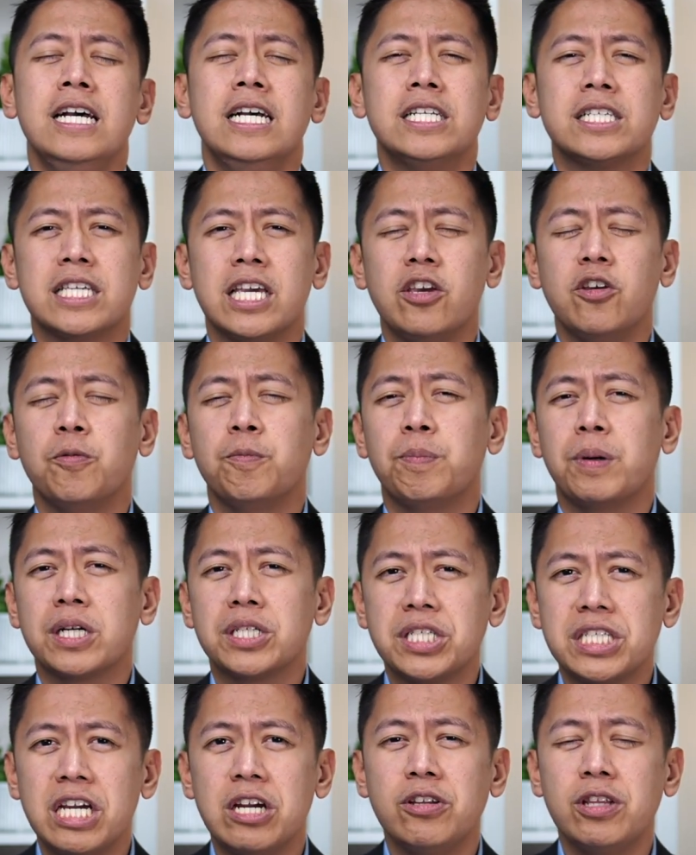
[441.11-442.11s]
sa inyong
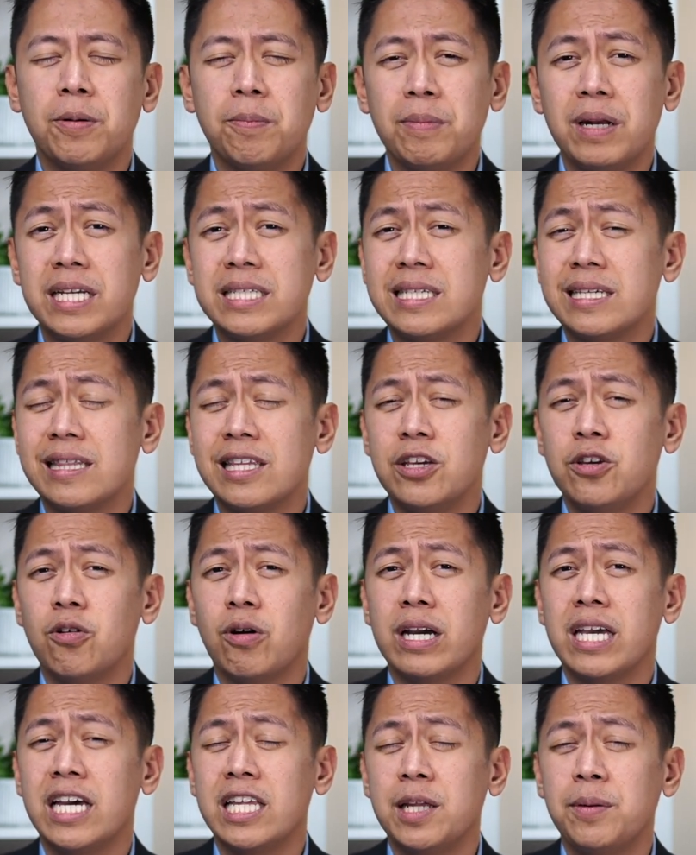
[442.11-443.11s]
pag-share ng blessing ninyo.
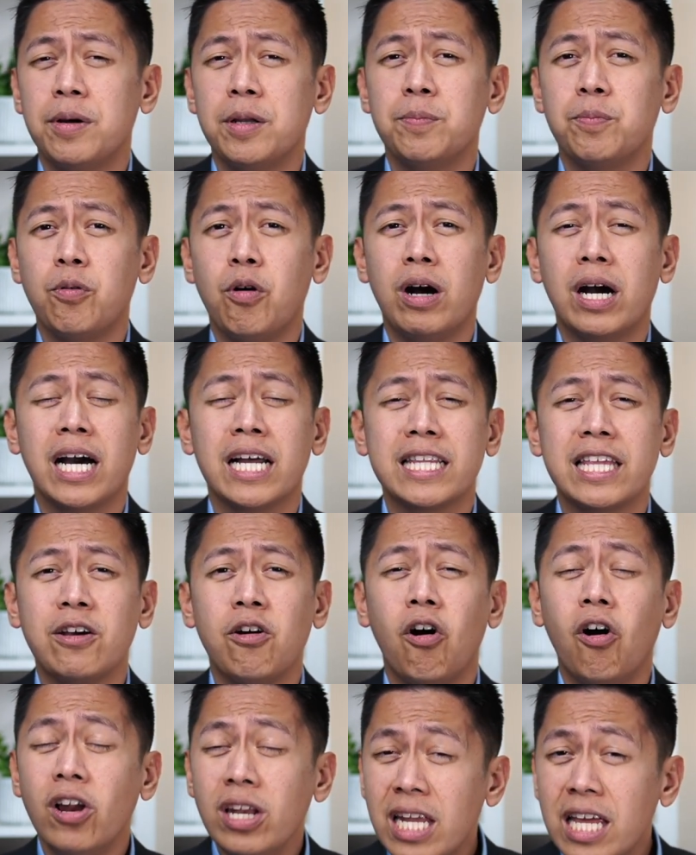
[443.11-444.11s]
Kaya naman po ang
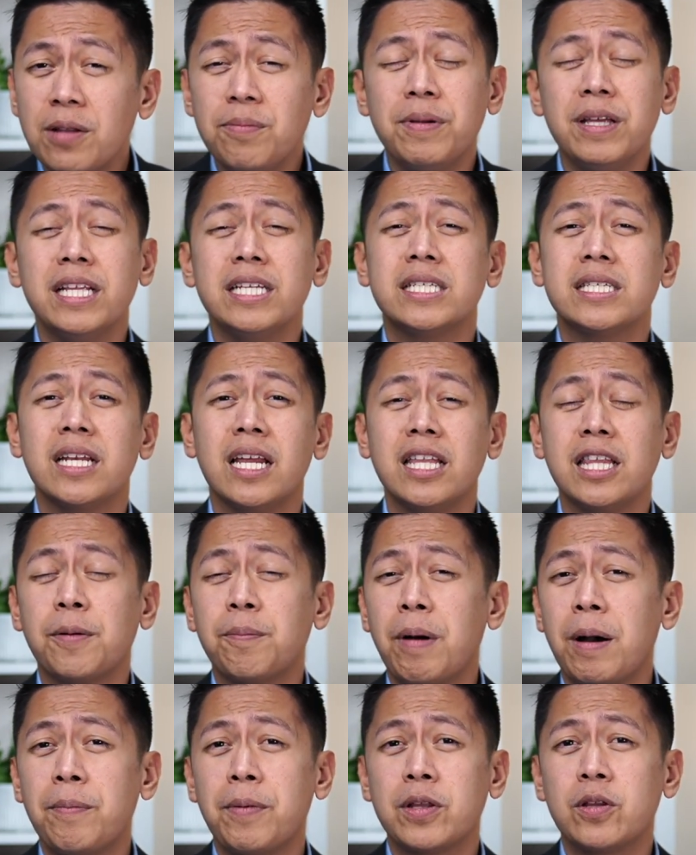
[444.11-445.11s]
ating online ministry
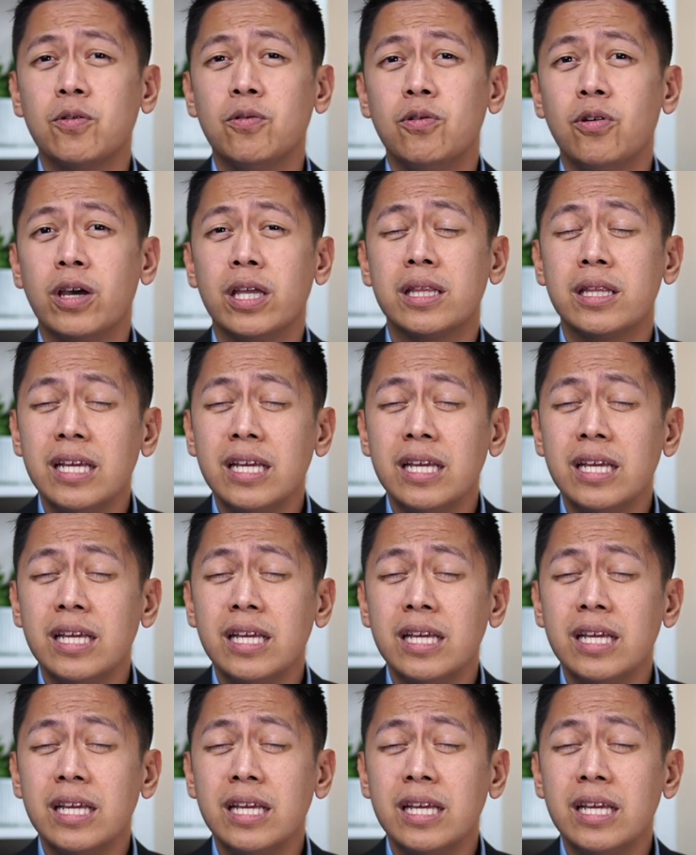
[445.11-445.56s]
nagpapatuloy.